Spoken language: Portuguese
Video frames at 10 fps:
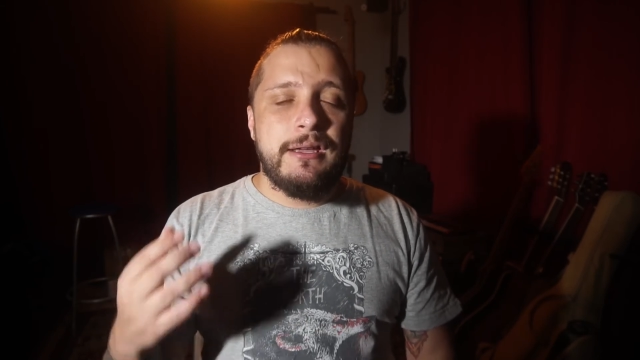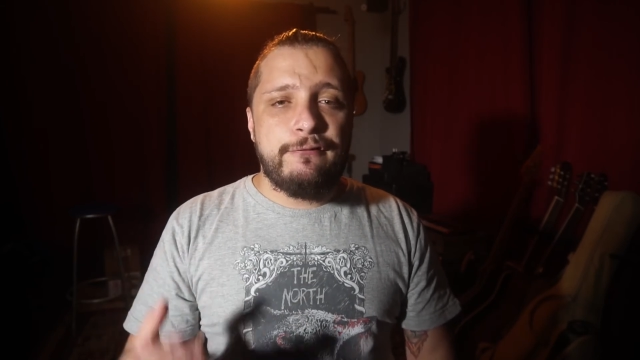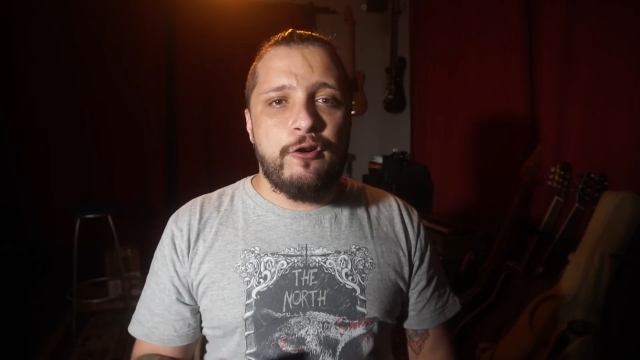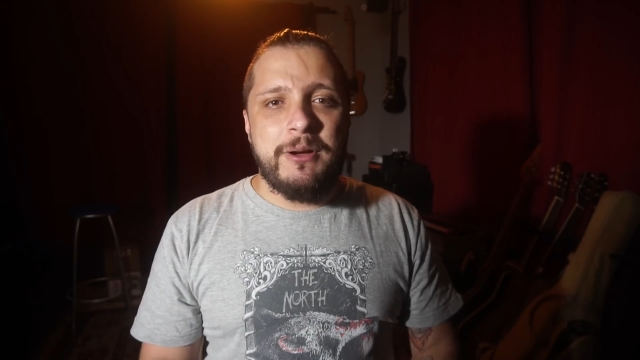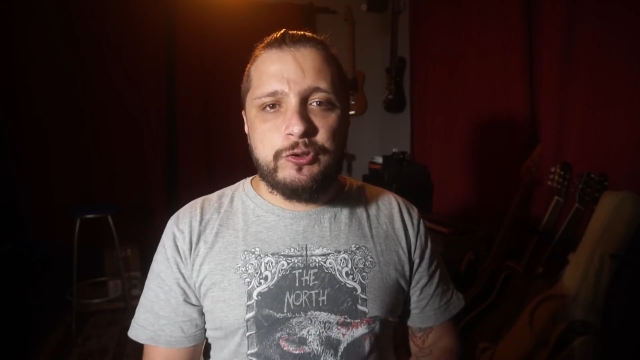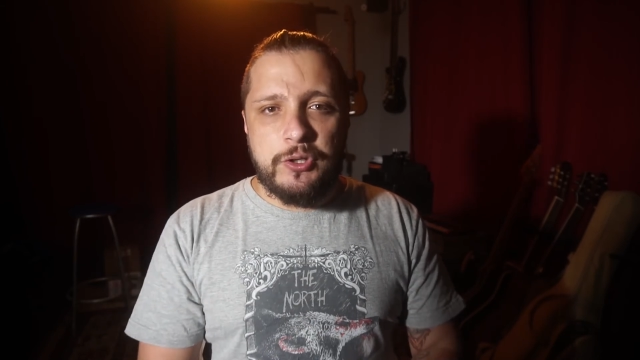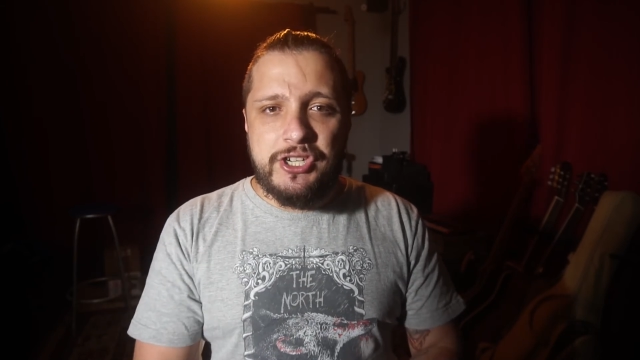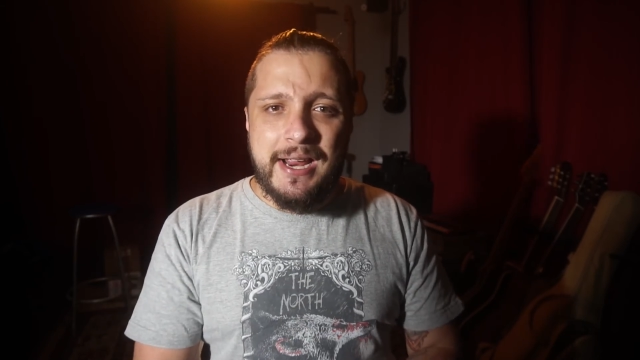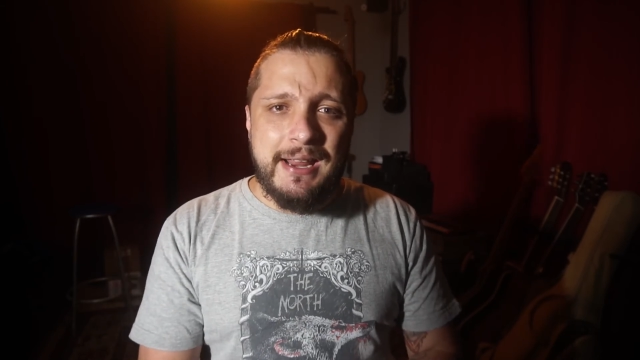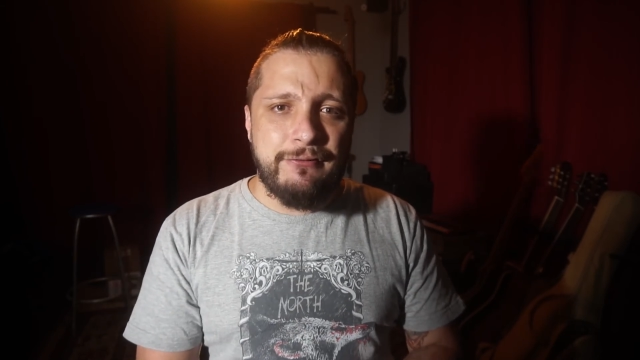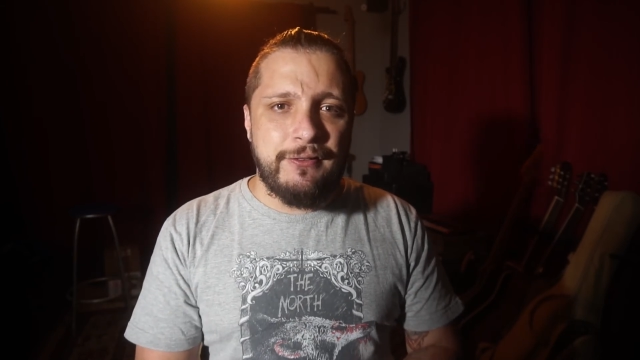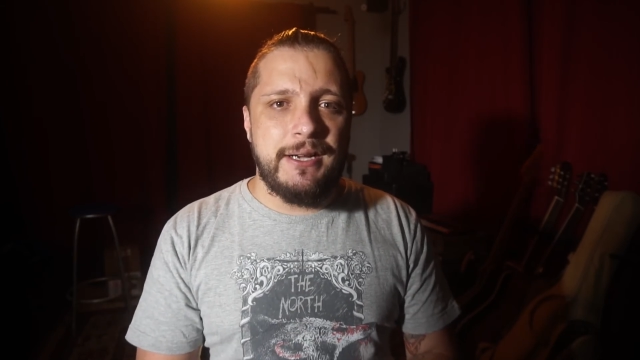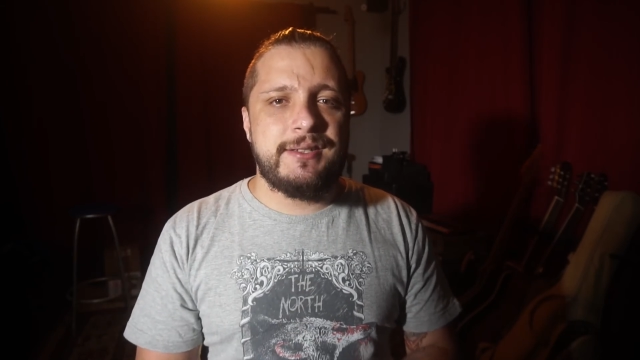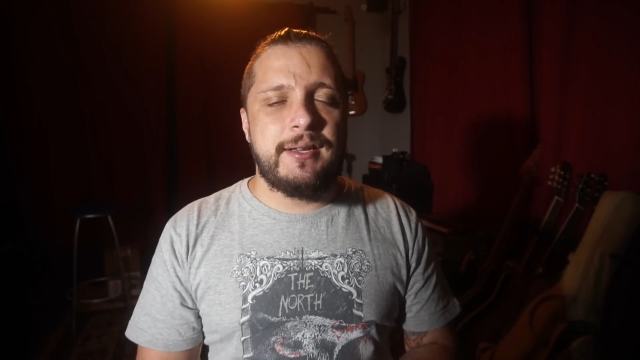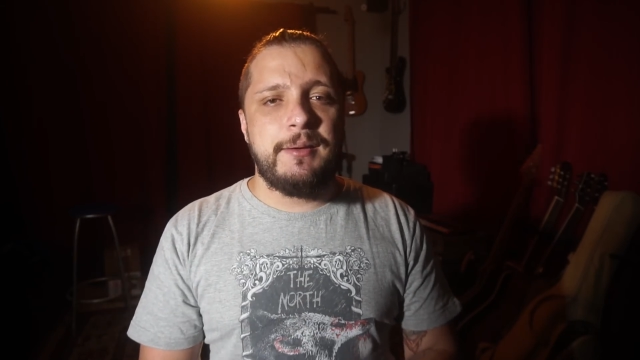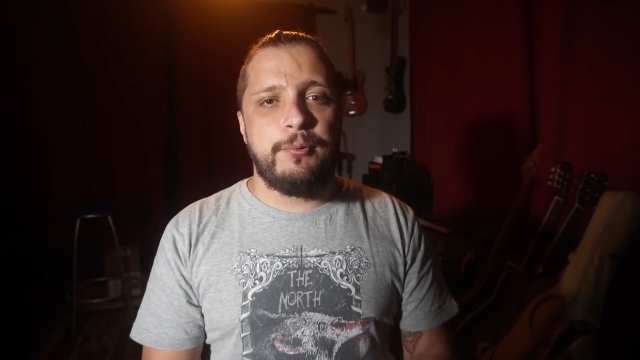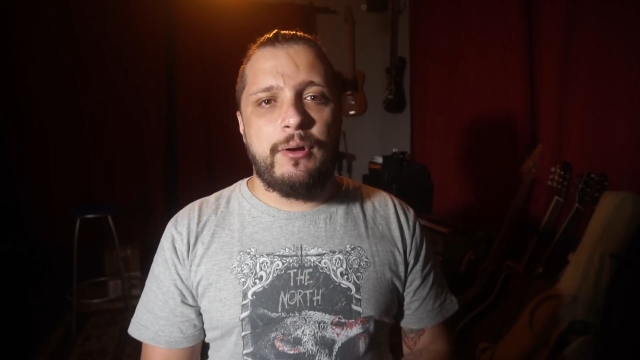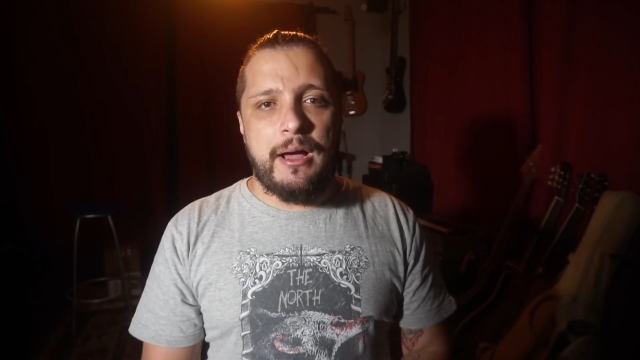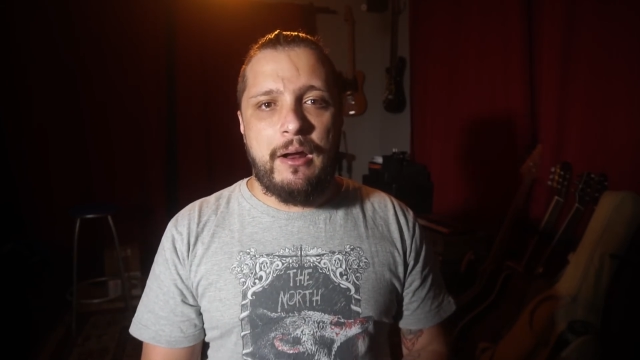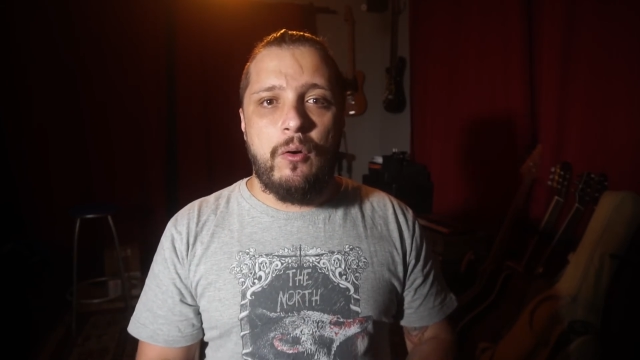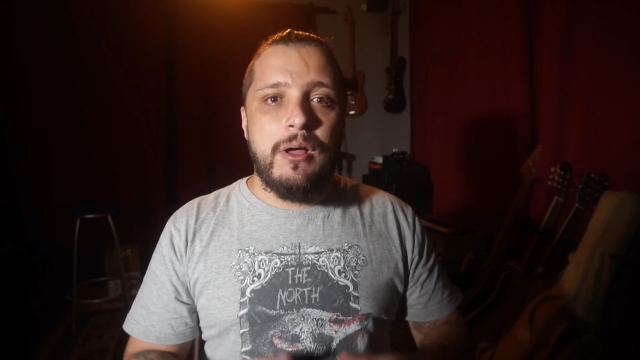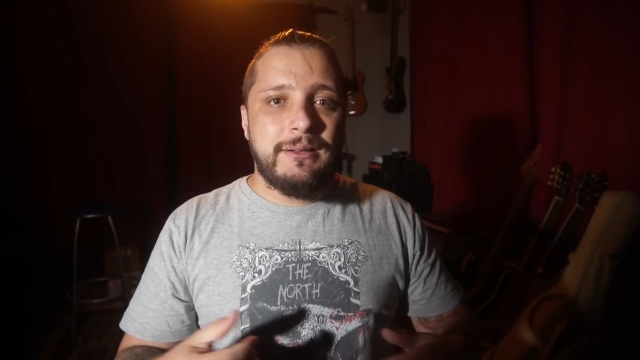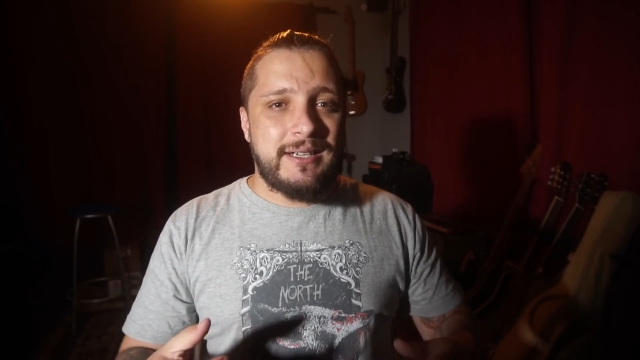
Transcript: informações relevantes aqui para o canal,